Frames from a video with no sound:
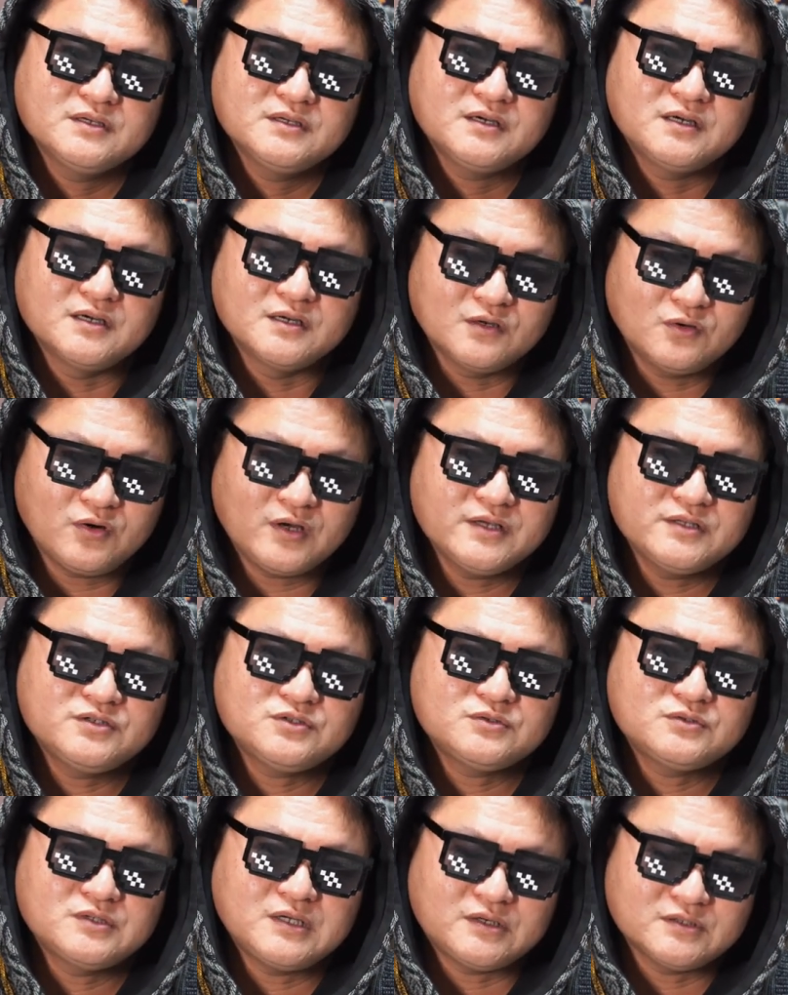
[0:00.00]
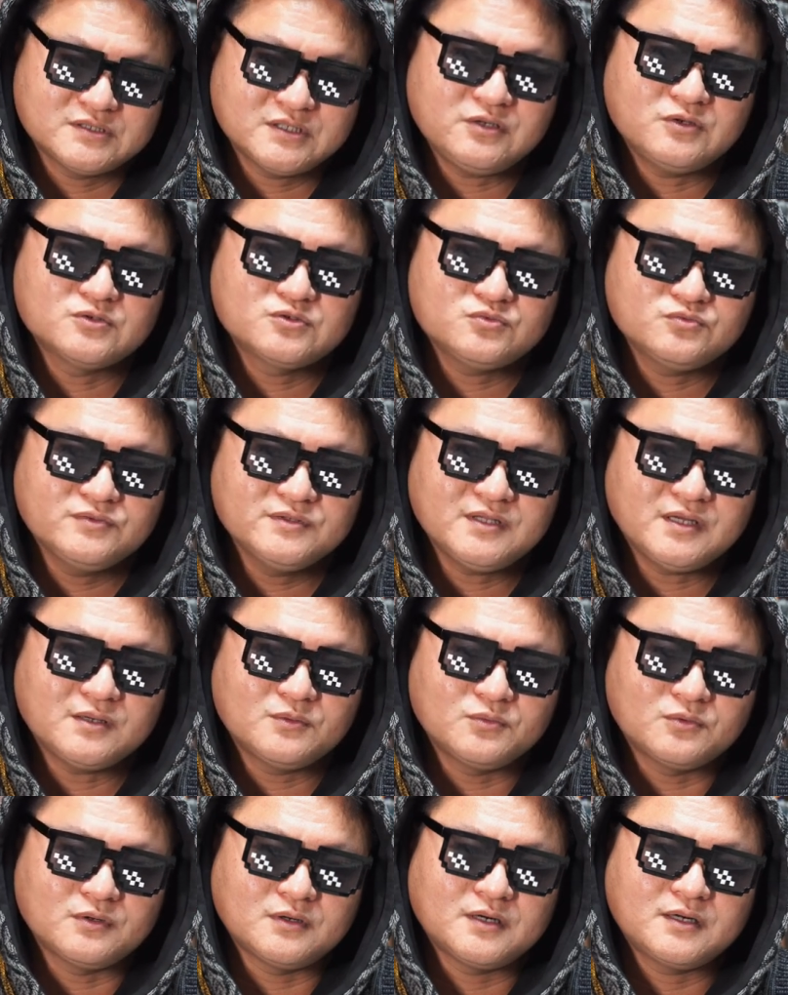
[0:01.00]
很快就老师有注意到
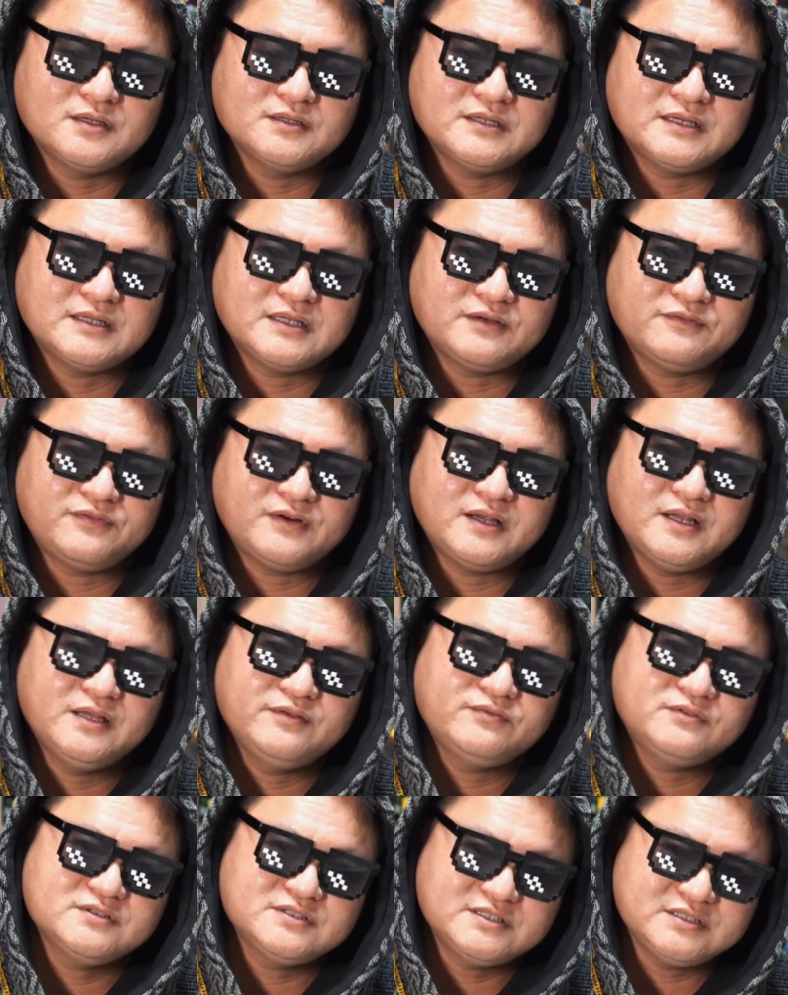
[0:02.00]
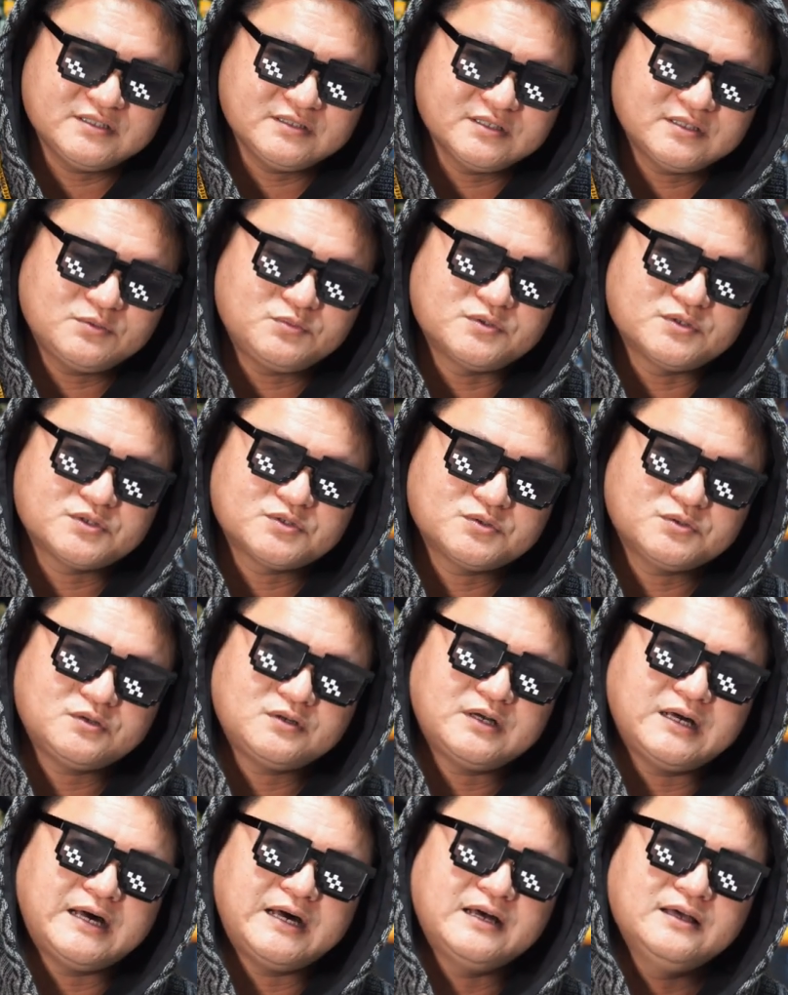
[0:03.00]
我，那他发了一封信跟我
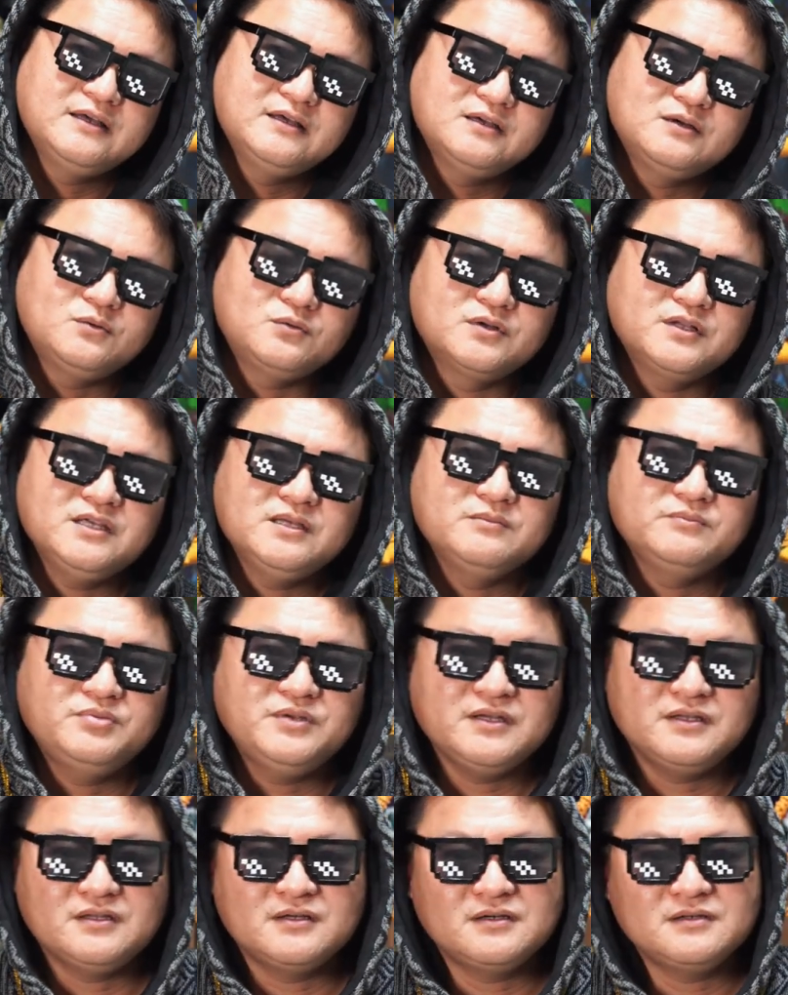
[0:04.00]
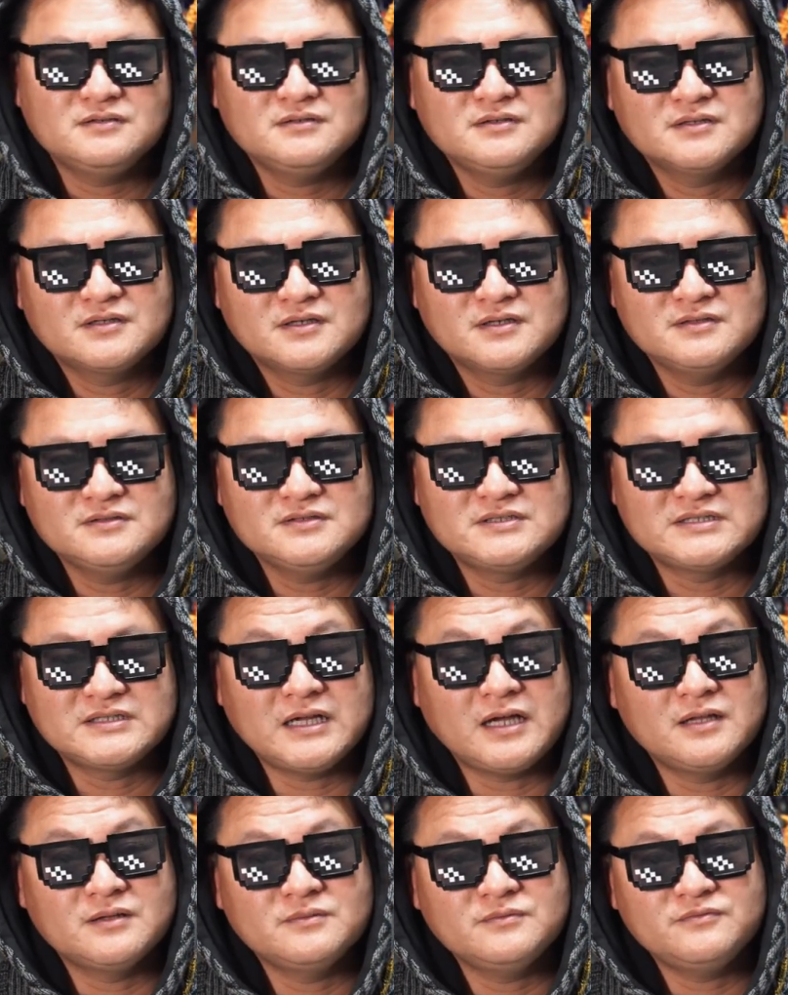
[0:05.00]
说啊，我的影片呢跟其
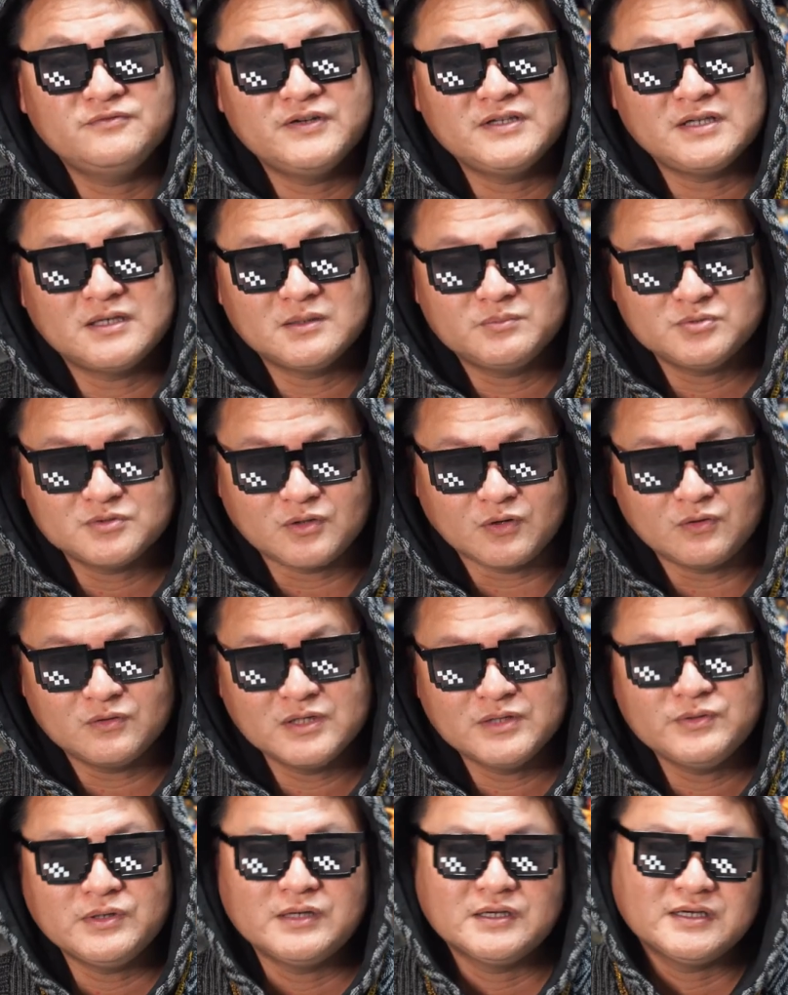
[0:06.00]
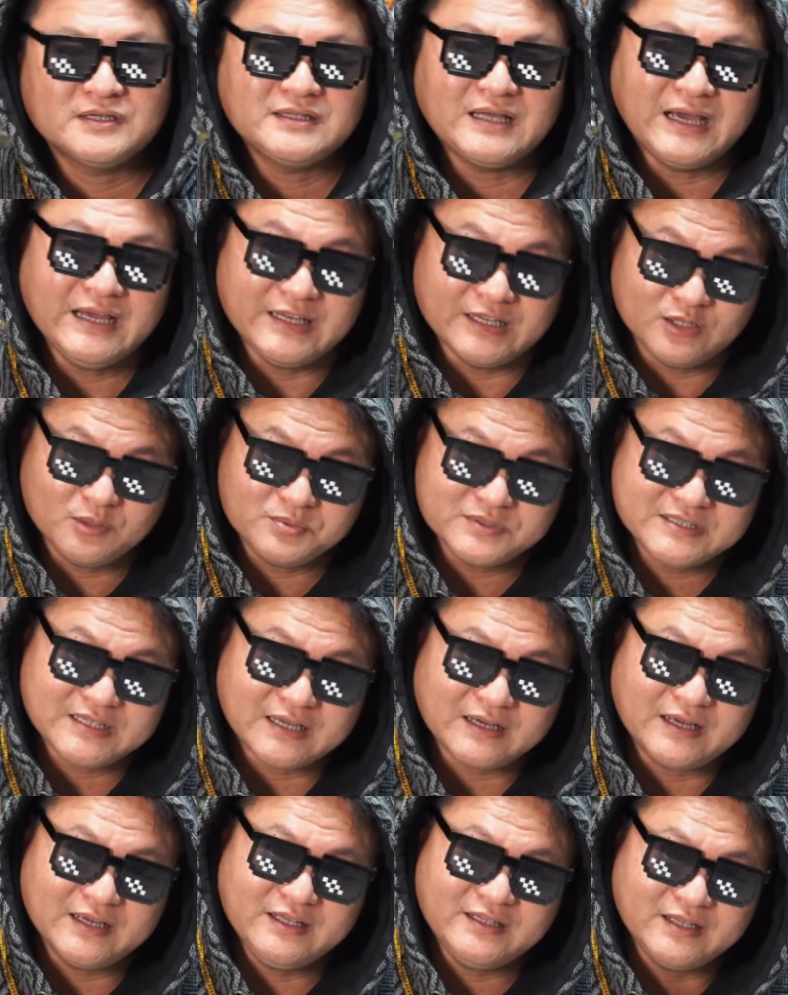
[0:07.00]
他人非常的不同，因为跟他一点都不
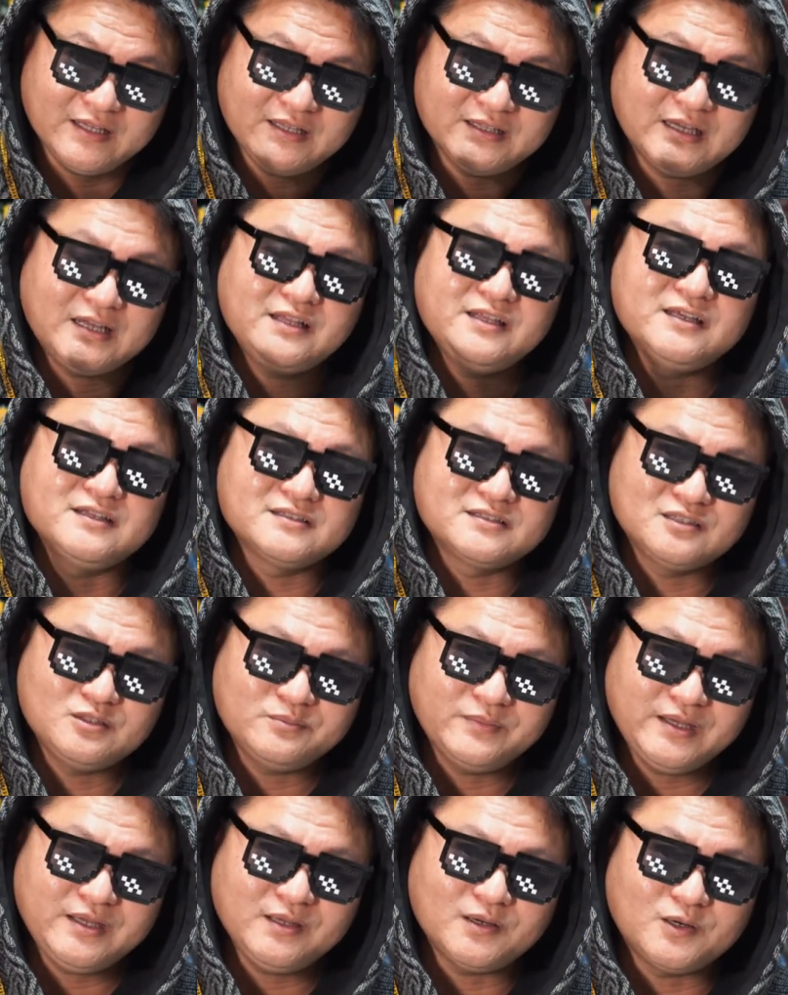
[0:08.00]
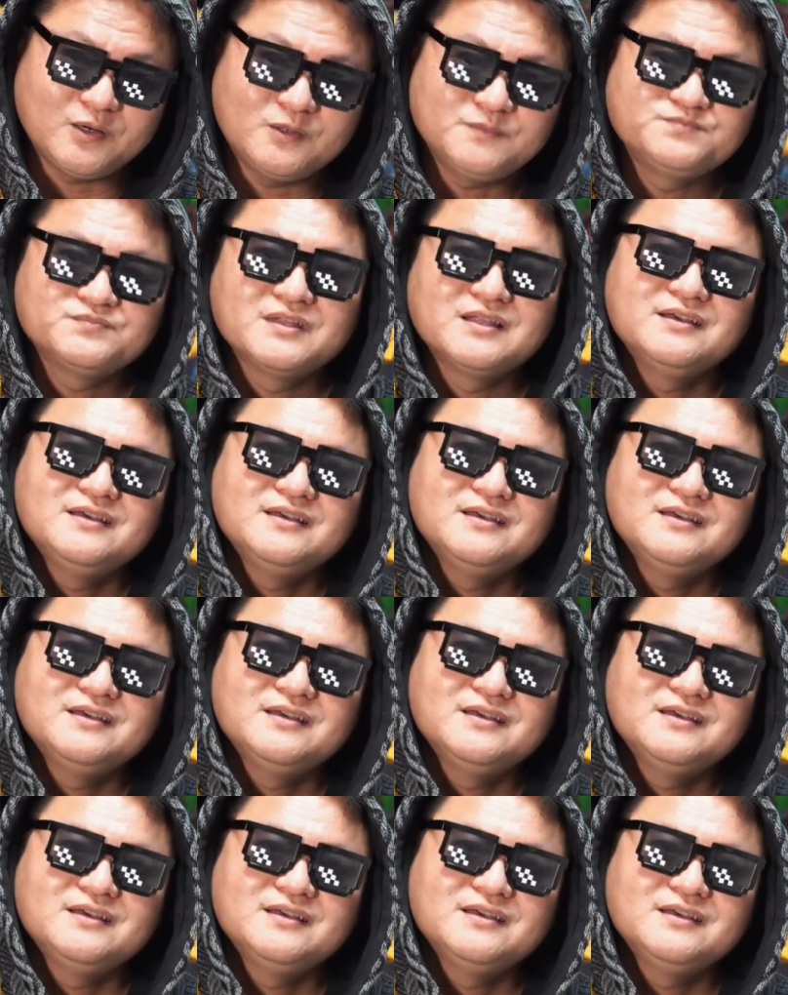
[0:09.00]
像啊，一点他的影子都没有。